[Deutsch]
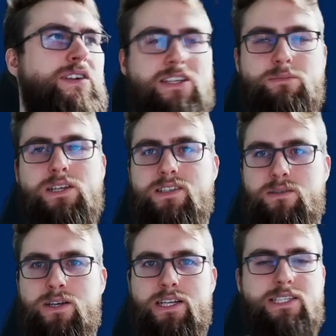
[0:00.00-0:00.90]
Ich mache das
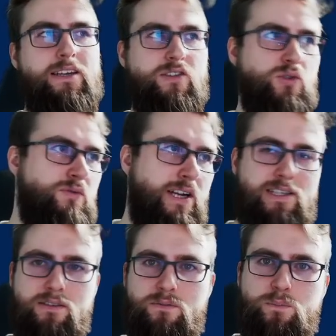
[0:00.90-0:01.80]
immer ganz gerne so, weil
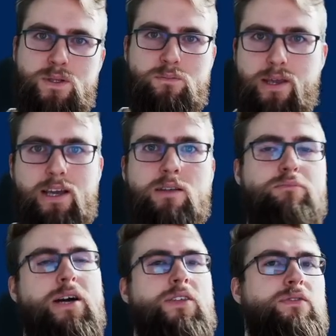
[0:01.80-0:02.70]
ich mit mehreren
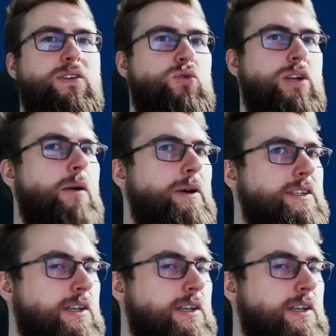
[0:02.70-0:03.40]
Python-Versionen arbeite.